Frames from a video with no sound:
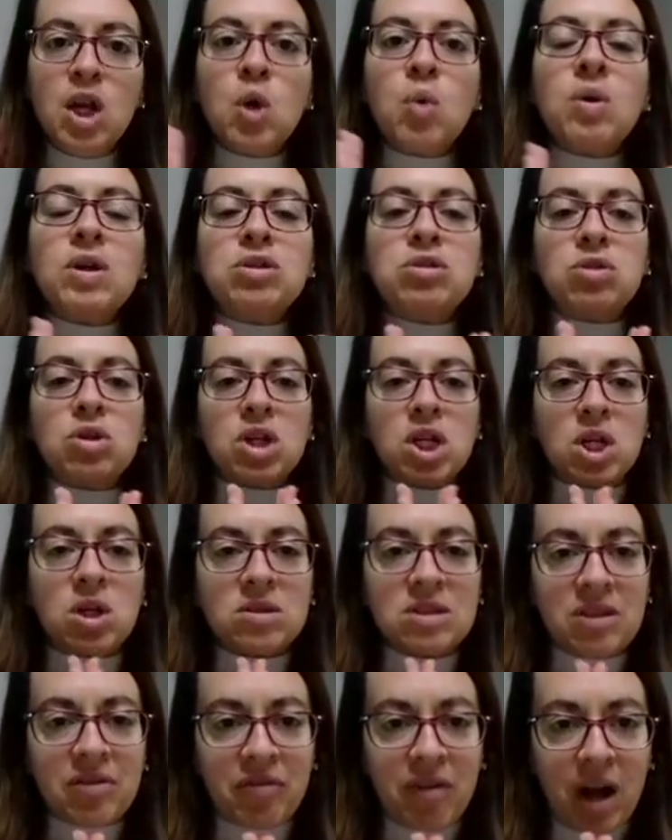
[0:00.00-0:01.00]
Questo che
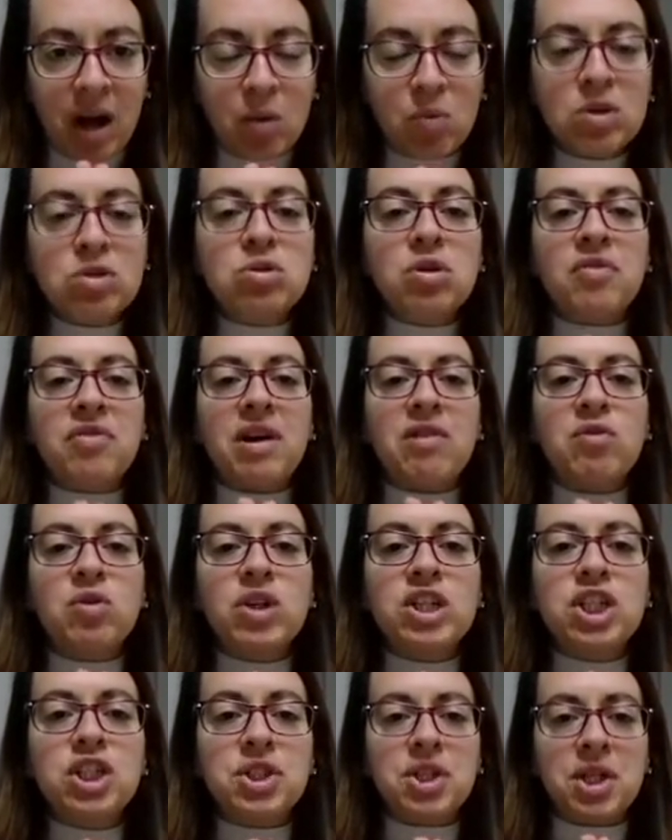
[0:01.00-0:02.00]
cosa fa? Questo
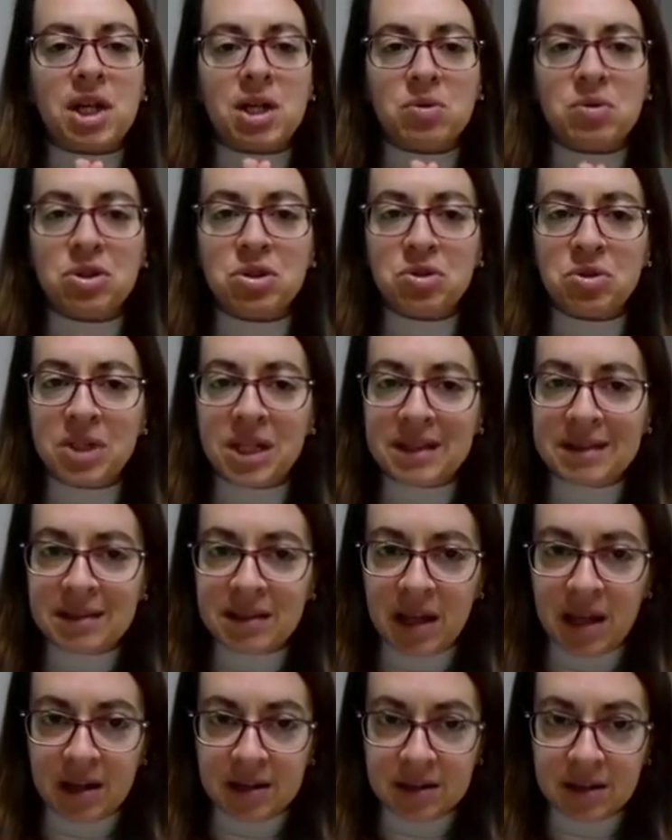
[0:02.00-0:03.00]
favorisce la coesione
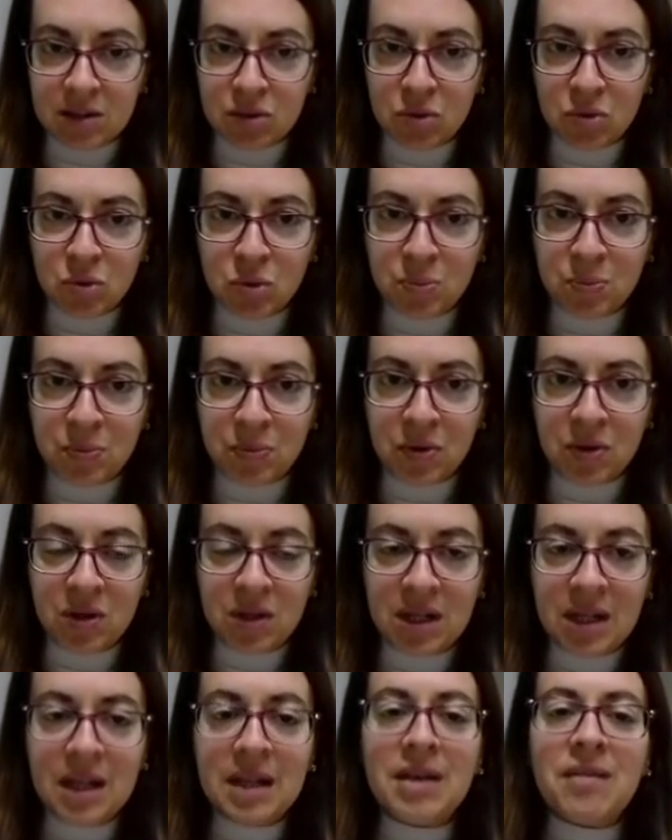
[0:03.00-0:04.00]
interna al gruppo,
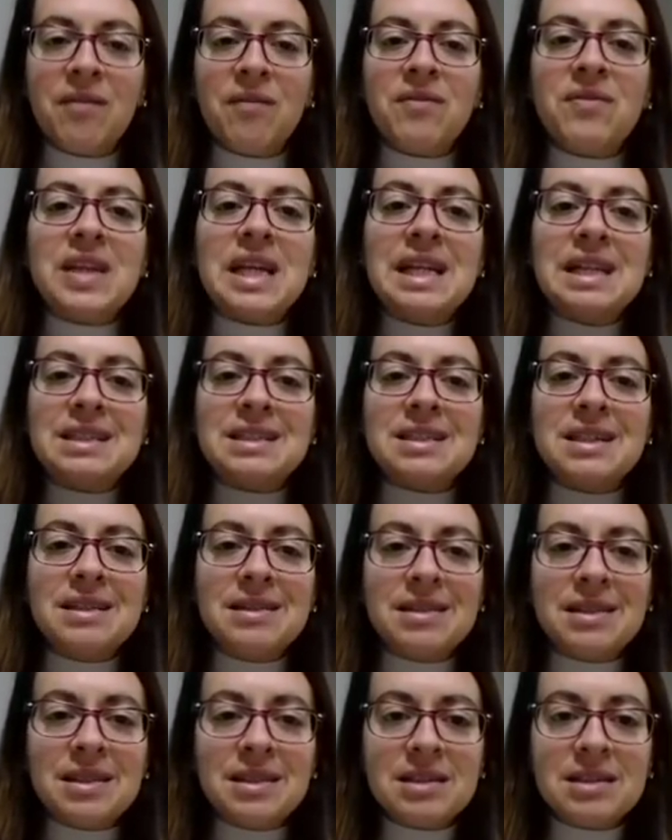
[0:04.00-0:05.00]
il
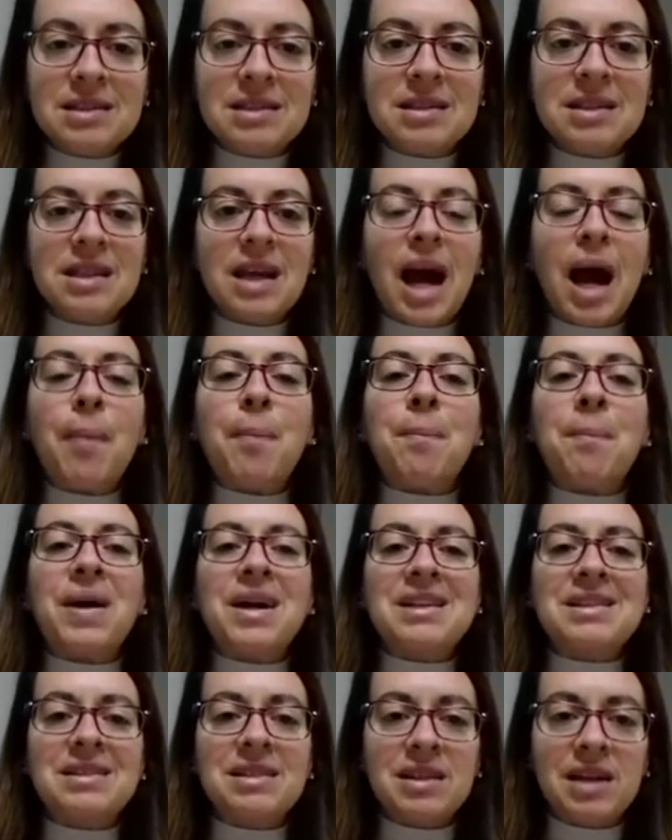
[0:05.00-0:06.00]
sentirsi
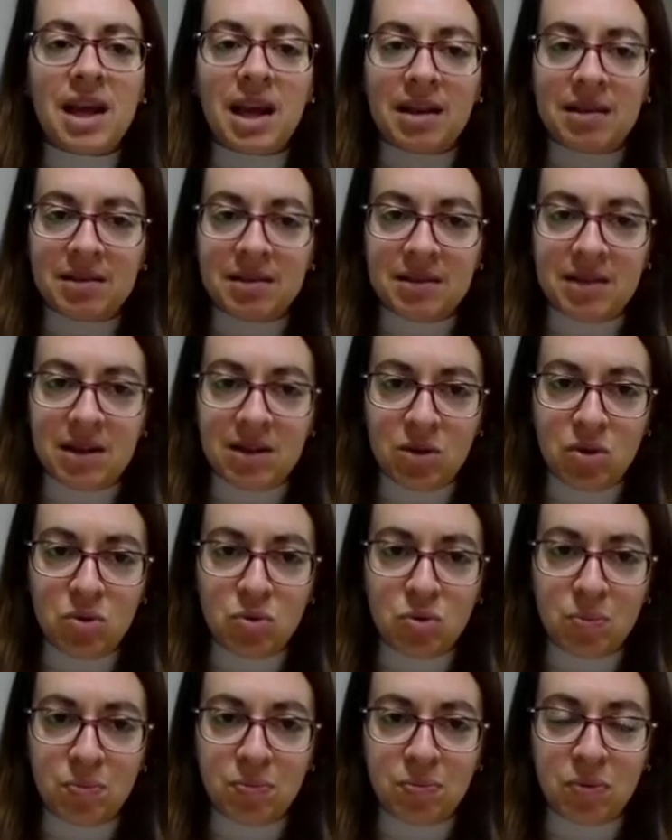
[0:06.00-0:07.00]
appartenenti al
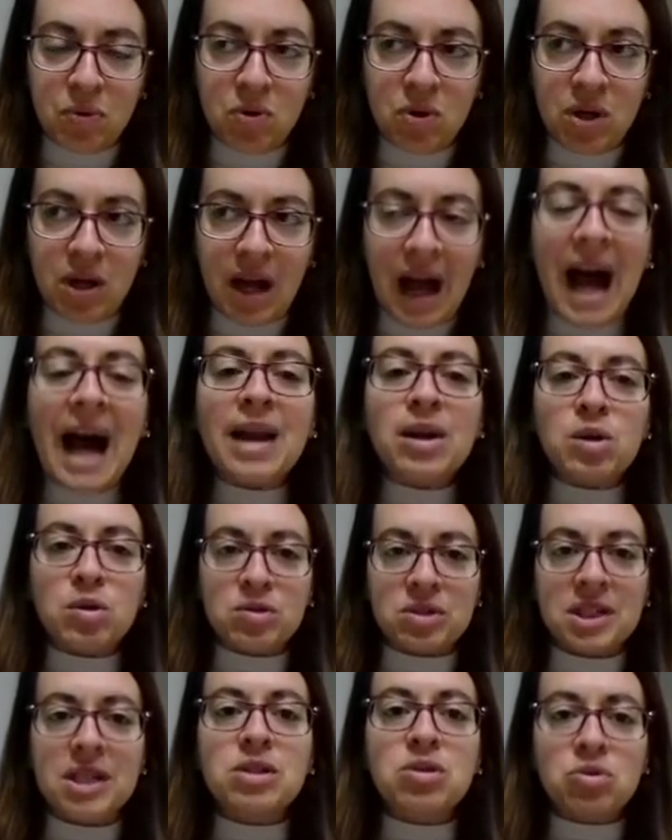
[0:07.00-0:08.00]
gruppo,
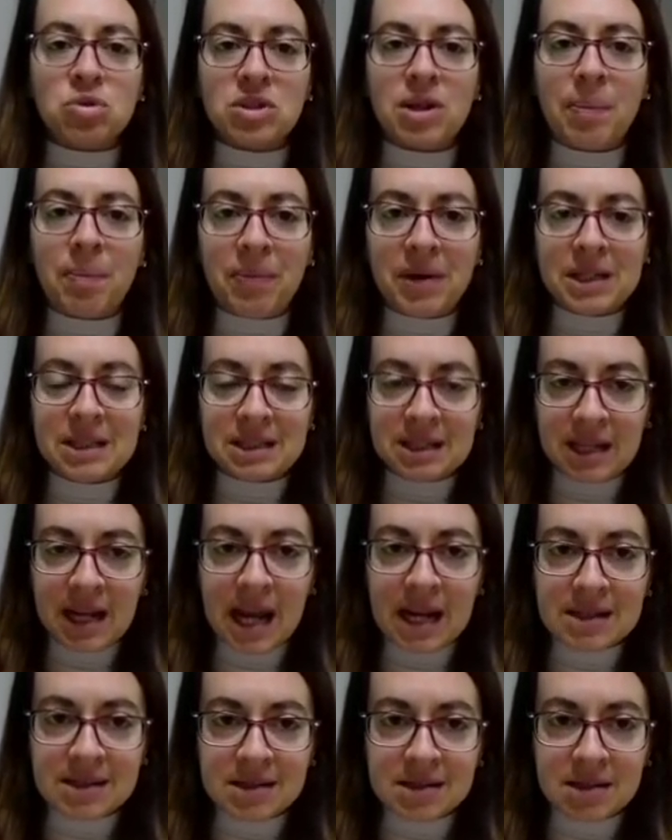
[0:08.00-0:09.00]
hanno senso di
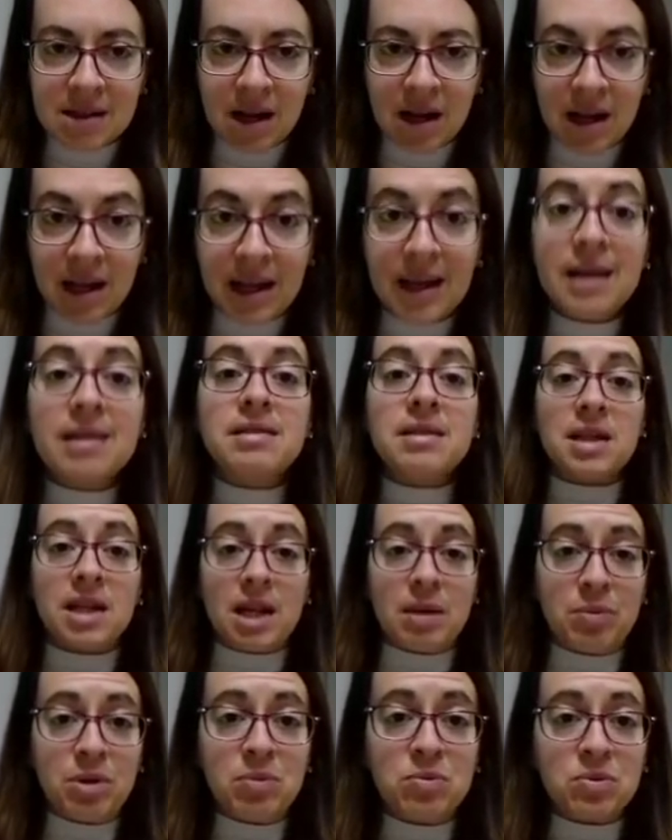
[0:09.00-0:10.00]
appartenenza? E
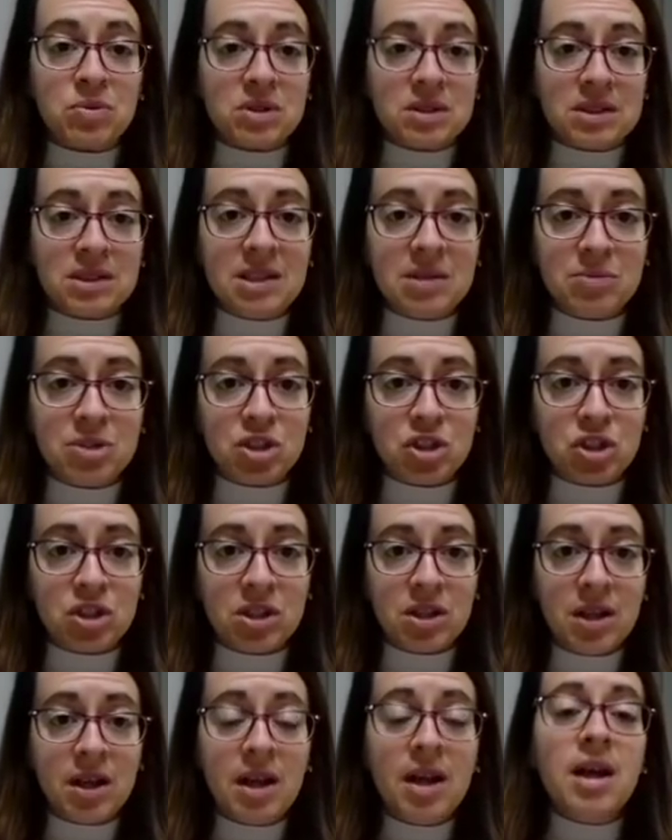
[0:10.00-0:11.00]
direi proprio di sì,
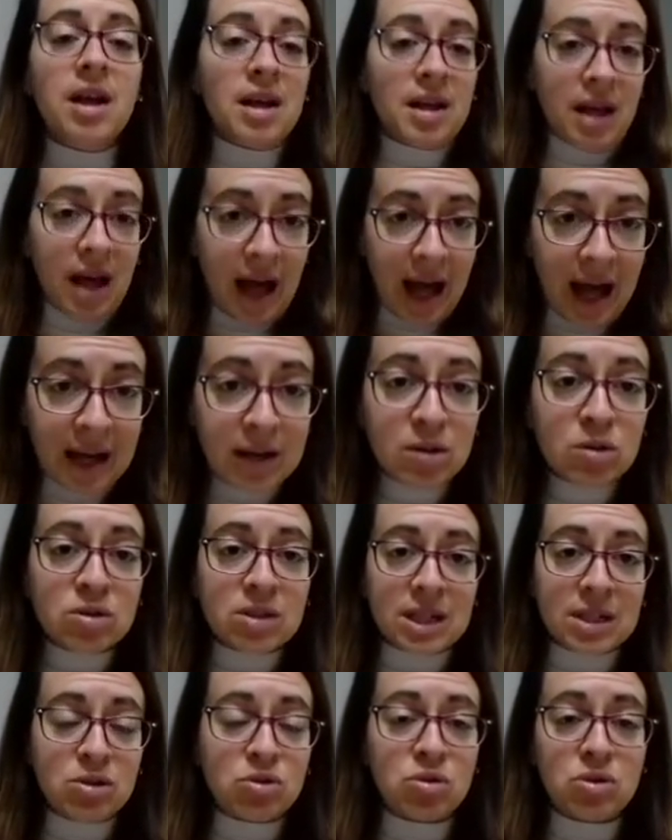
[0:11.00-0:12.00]
amici. Hanno
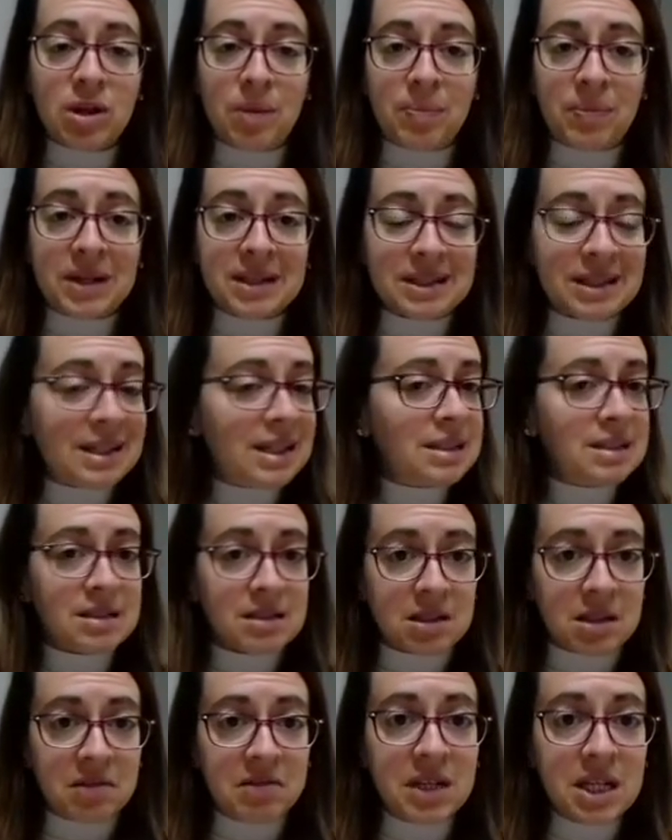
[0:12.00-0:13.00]
senso di
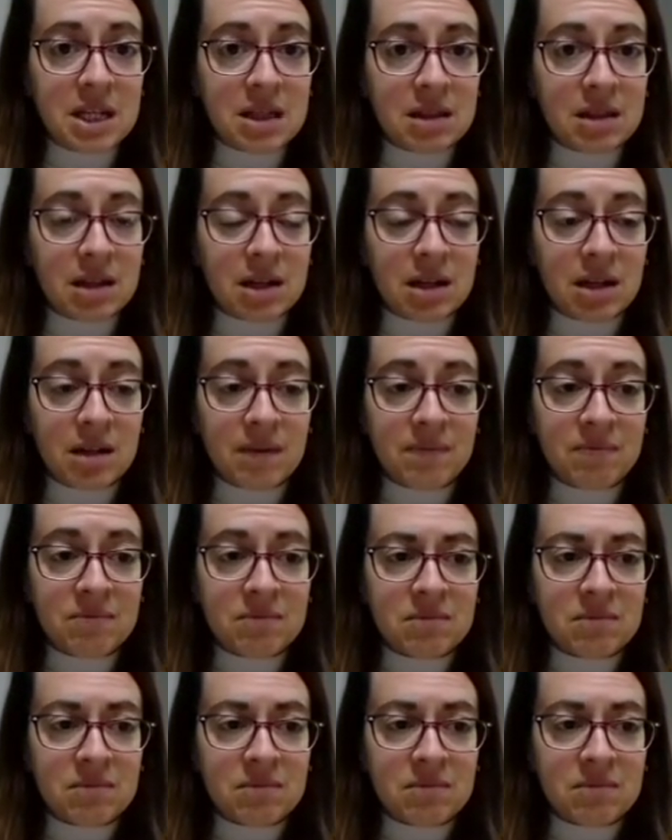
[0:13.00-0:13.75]
appartenenza da vendere.